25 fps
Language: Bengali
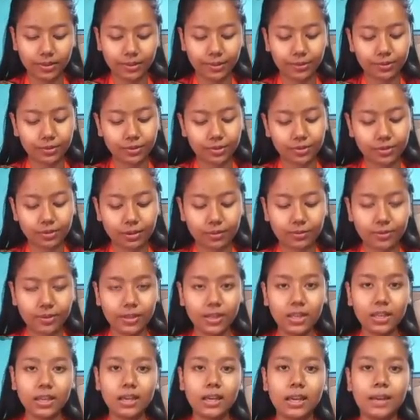এগুলো
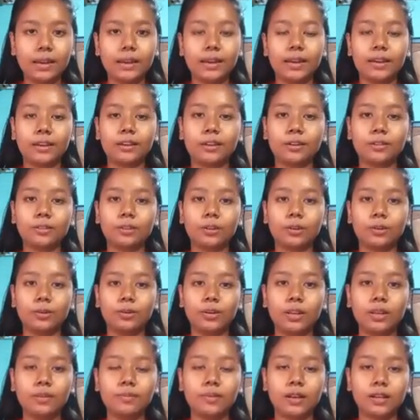সবই একের
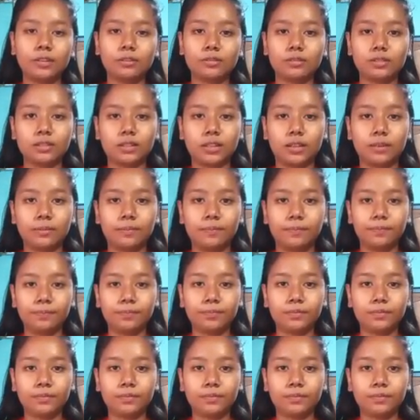ধরনের বাসস্থান